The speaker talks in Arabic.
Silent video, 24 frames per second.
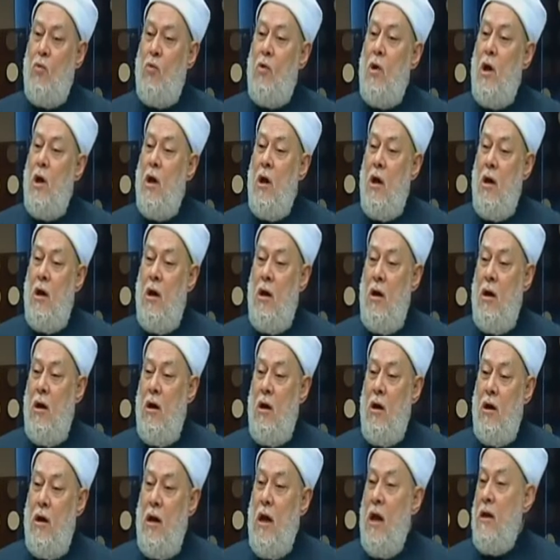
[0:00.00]

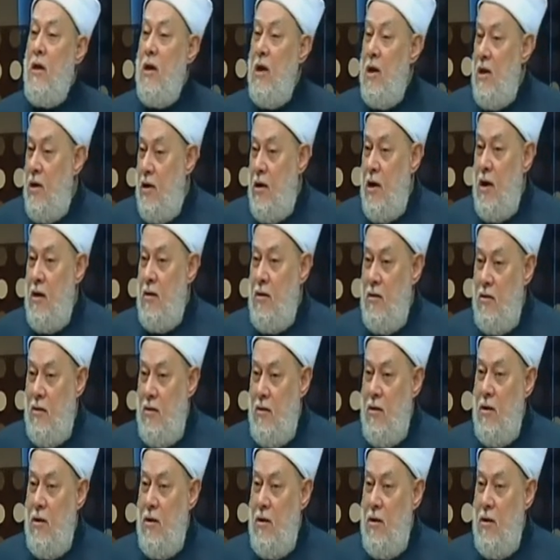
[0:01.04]
وجاي لنا